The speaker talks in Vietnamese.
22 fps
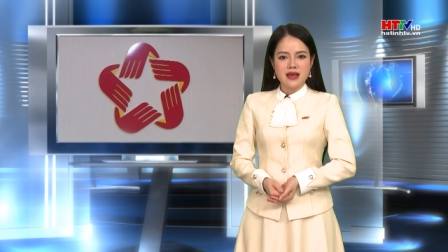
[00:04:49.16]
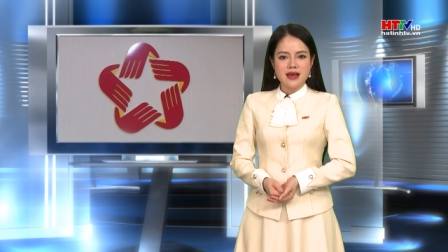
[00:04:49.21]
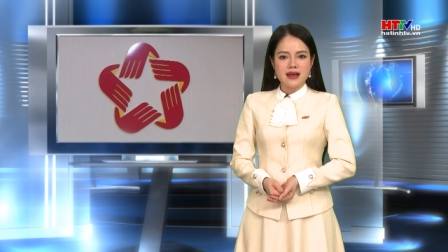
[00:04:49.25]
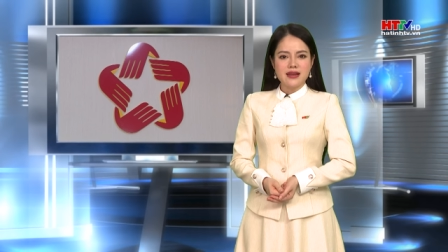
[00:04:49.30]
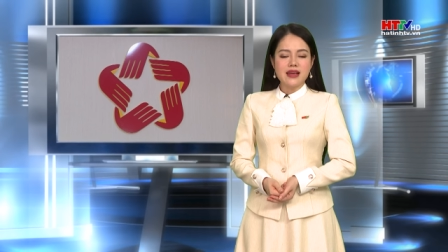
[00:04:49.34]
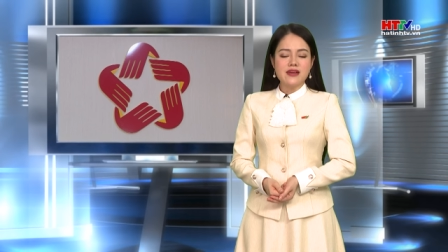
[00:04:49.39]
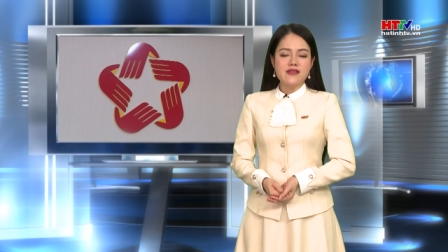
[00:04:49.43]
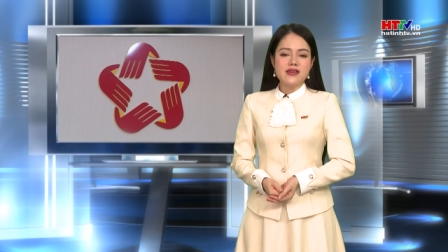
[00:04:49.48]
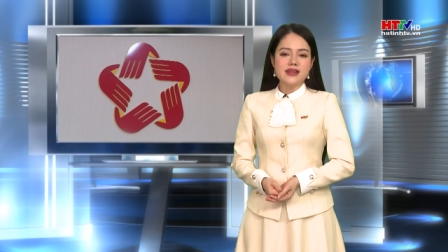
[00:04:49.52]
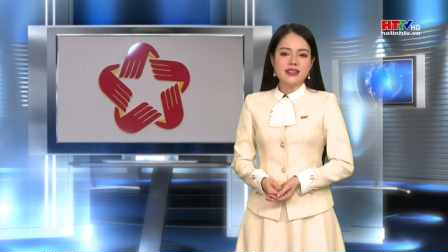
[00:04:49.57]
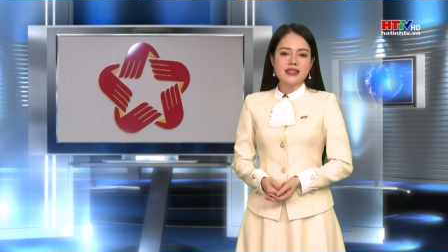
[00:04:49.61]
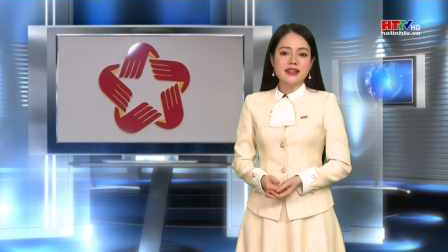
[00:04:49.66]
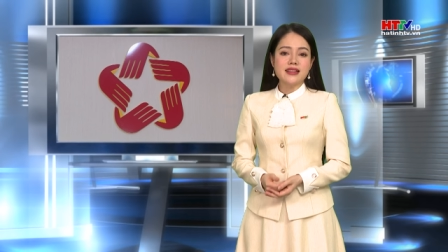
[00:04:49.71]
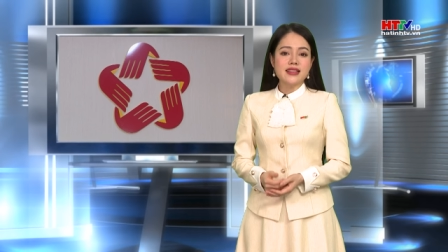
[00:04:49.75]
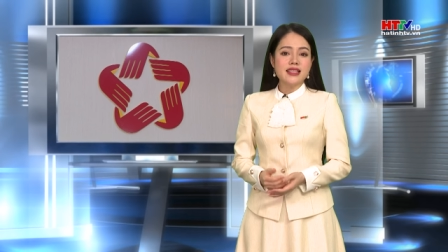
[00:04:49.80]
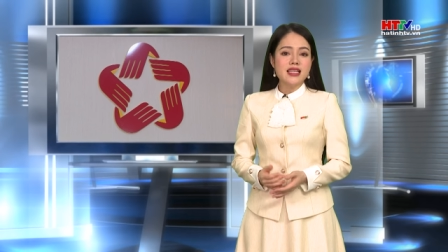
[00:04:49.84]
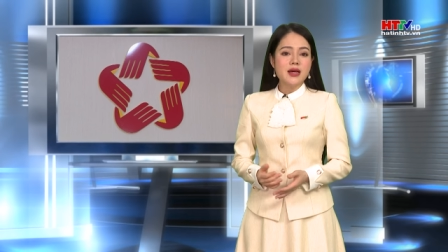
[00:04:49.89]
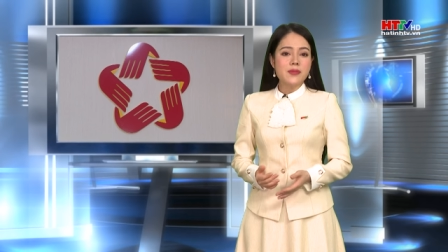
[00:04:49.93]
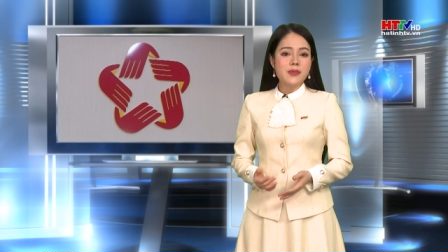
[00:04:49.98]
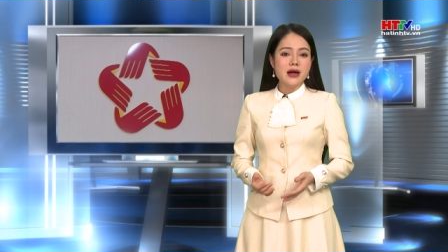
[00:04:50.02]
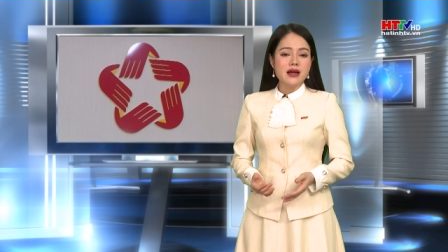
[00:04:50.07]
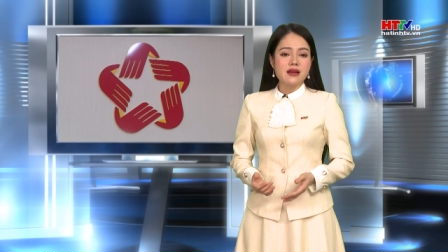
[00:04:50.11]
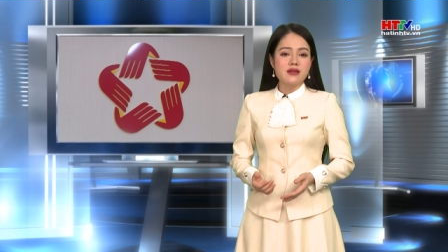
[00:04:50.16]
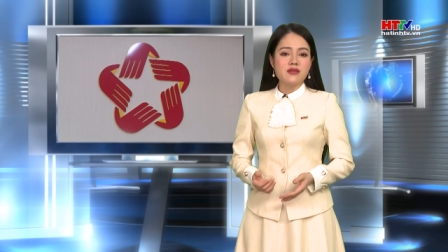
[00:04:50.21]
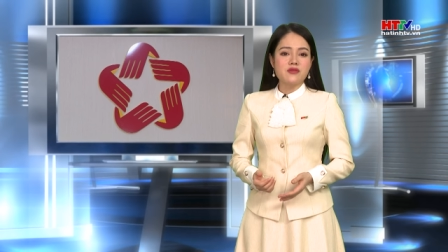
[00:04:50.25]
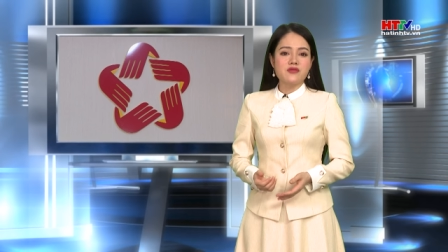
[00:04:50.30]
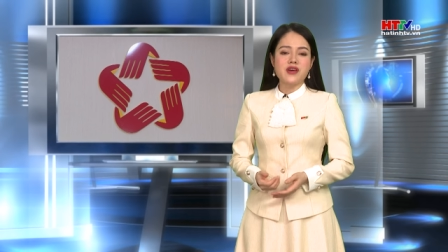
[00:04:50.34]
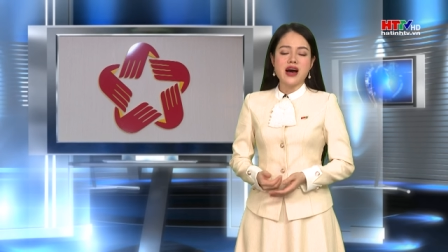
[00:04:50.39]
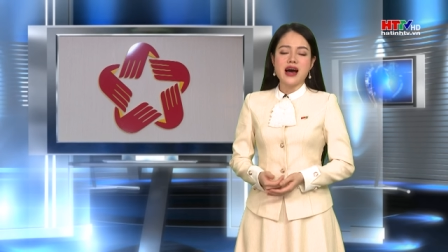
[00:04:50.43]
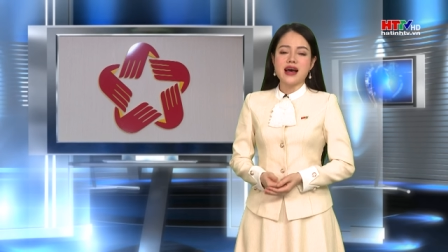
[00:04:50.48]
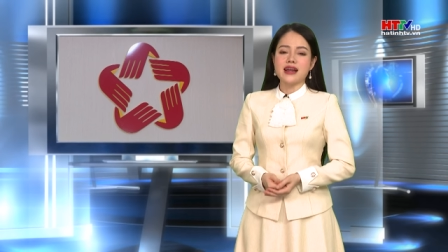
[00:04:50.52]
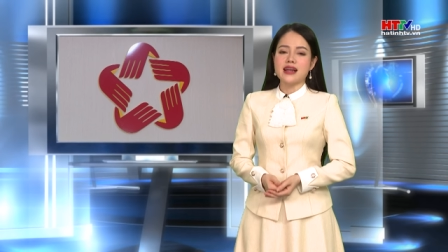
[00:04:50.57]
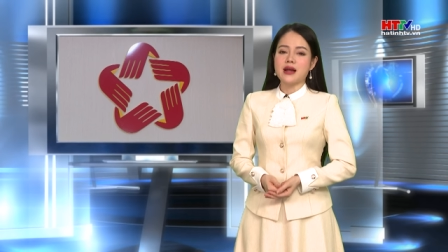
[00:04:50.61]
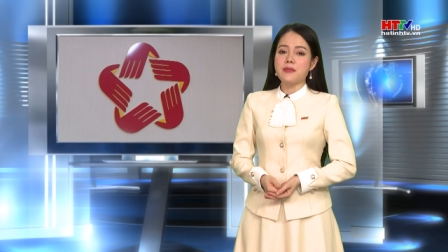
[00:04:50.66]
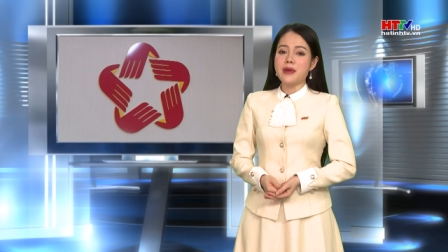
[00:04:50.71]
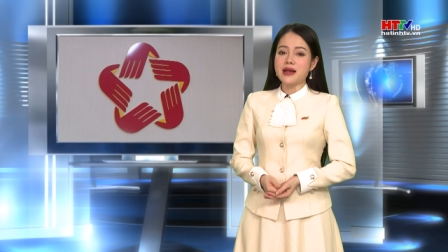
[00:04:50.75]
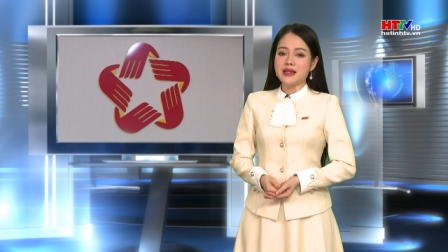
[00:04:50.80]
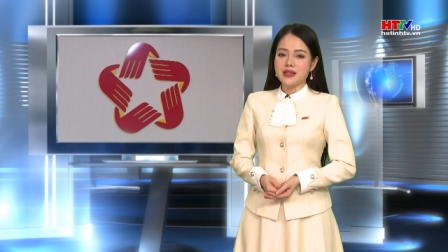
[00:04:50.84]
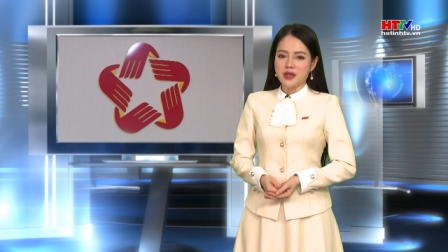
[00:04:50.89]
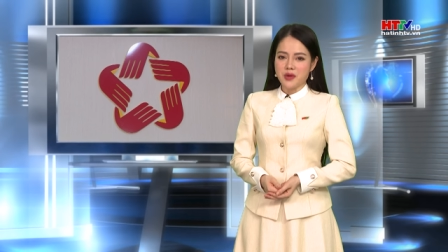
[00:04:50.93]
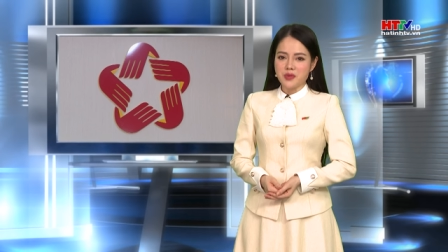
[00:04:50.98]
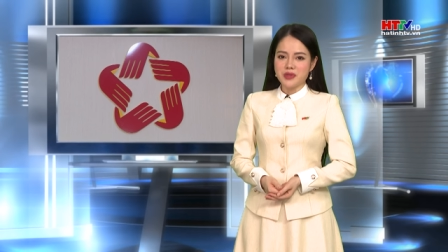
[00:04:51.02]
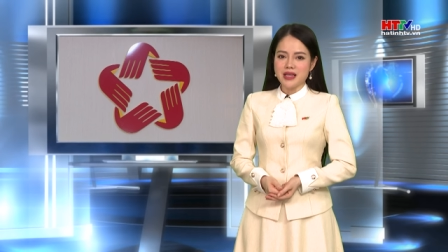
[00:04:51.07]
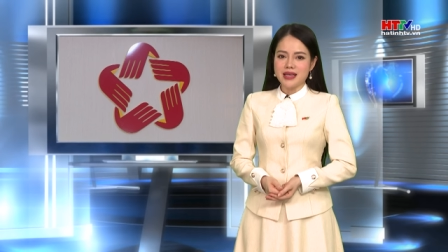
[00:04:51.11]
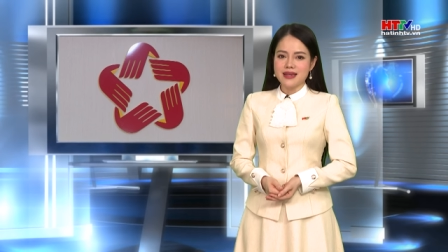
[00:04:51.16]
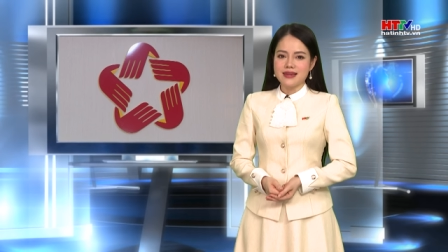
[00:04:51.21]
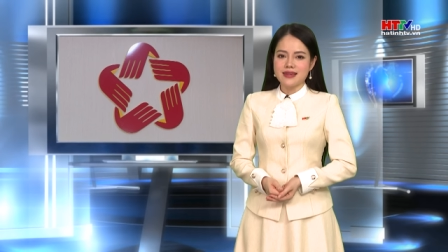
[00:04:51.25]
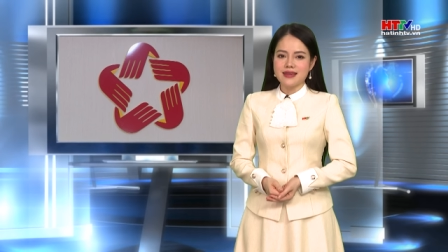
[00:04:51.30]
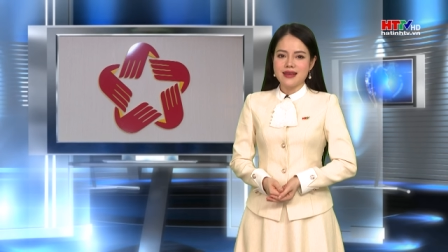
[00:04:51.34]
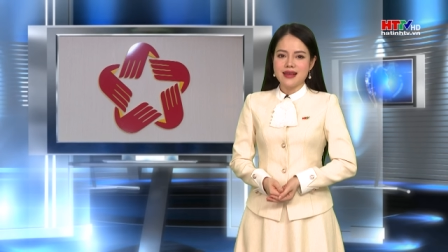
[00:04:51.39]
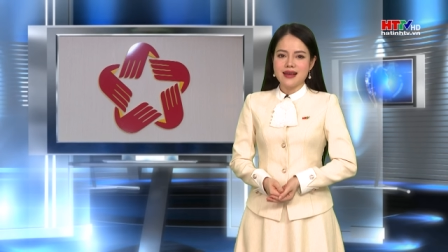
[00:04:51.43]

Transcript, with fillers: để người dân tiếp cận và nắm bắt thông tin,